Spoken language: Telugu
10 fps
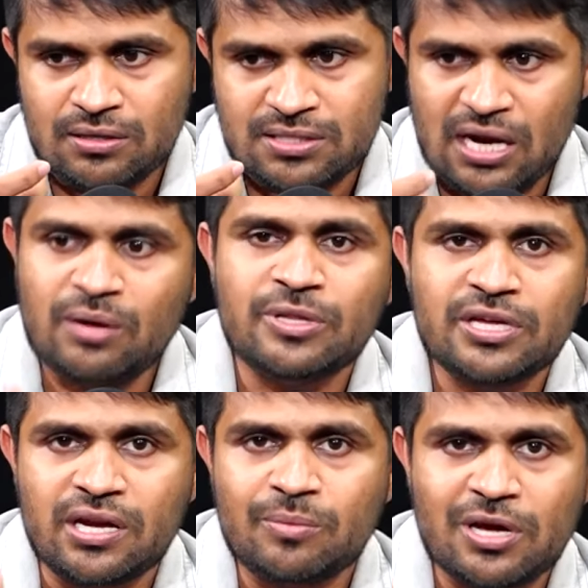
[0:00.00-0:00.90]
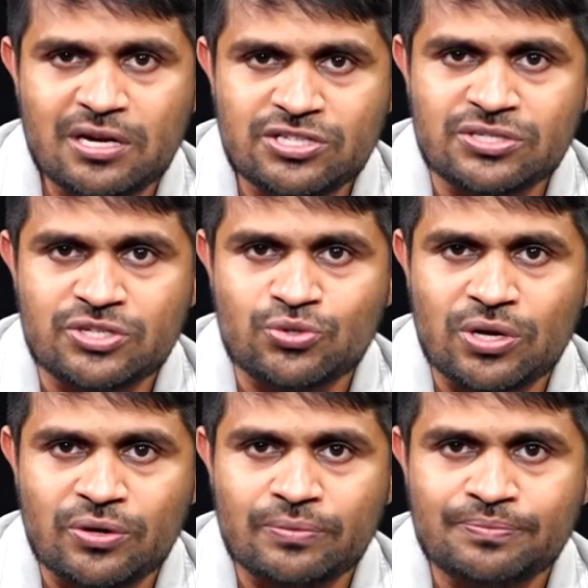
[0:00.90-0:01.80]
చాలామందికి నేమ్ కరెక్షన్స్
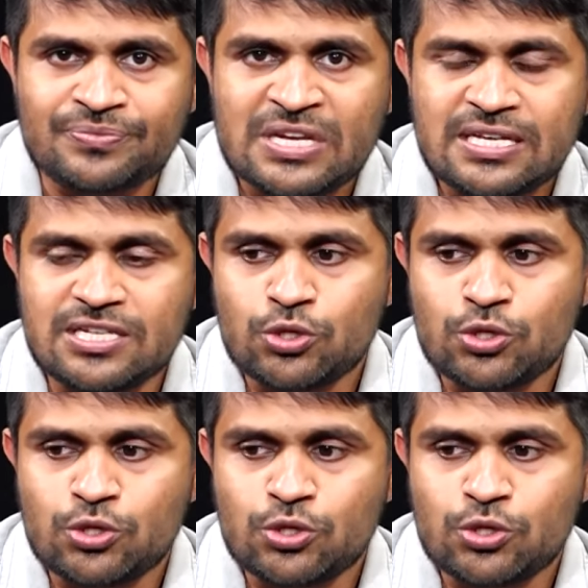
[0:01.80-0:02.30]
ఇచ్చున్నారు ఈ